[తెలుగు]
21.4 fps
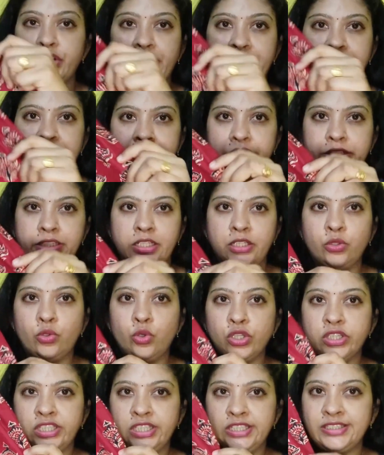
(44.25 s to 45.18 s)
స్ట్రైట్
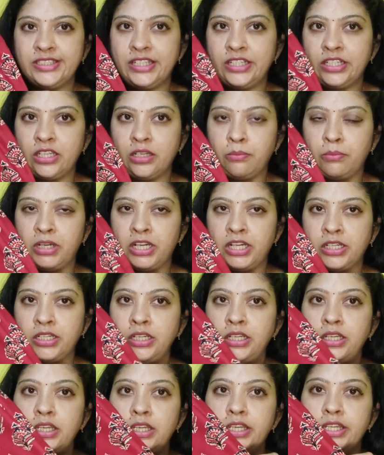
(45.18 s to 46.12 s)
కుర్తీ సెట్
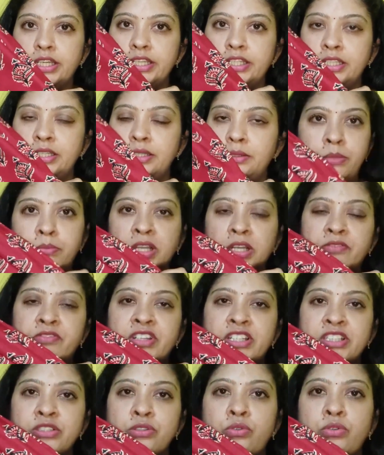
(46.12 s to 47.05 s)
అనమాట ఇది
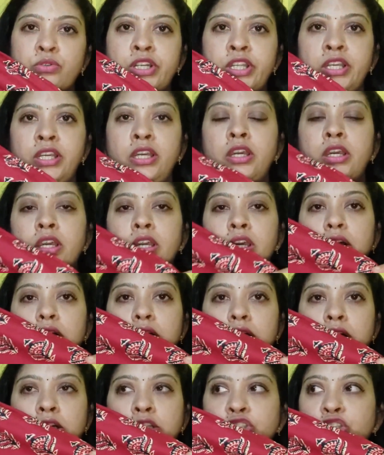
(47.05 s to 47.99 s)
మనం వేసుకుంటే
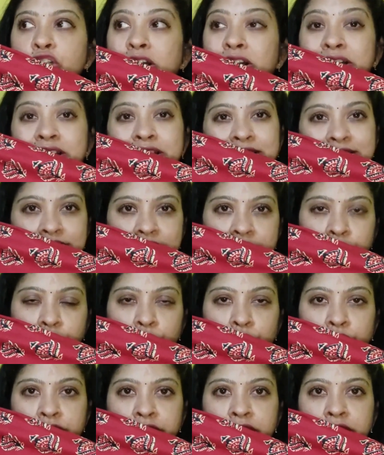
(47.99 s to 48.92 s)
చాలా
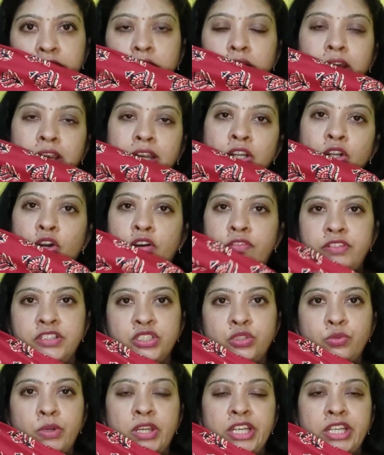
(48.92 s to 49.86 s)
డీసెంట్ ఉంది అండ్
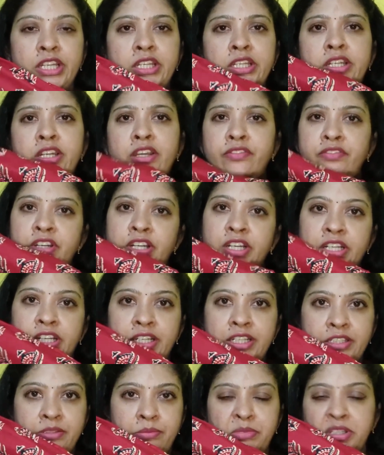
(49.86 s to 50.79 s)
ఆఫీస్ వేర్కి
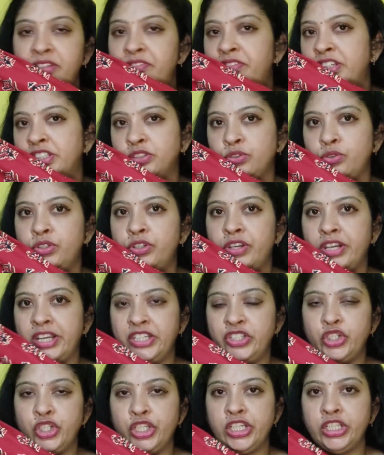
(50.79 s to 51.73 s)
డెఫినెట్గా ఇది మీరు వేసుకుని
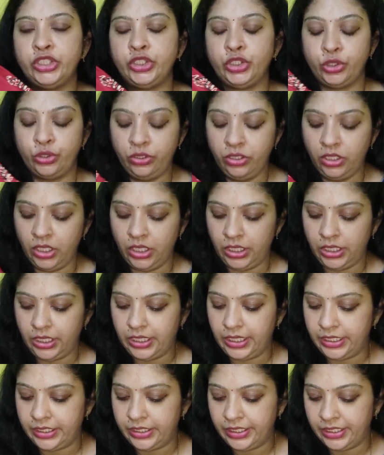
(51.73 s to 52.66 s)
ట్రై చేయొచ్చు
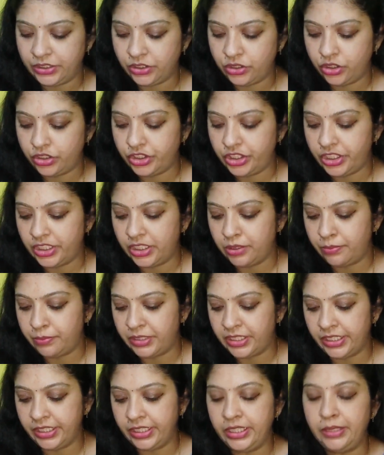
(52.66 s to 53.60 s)
అండ్ నెక్స్ట్
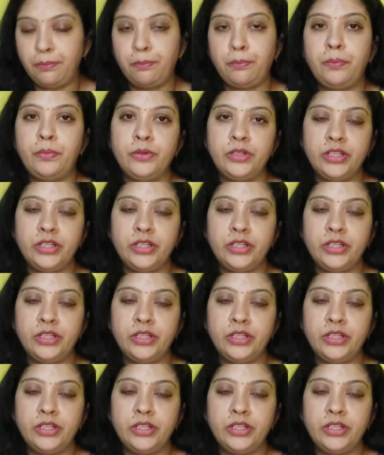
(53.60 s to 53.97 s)
వచ్చేటప్పటికి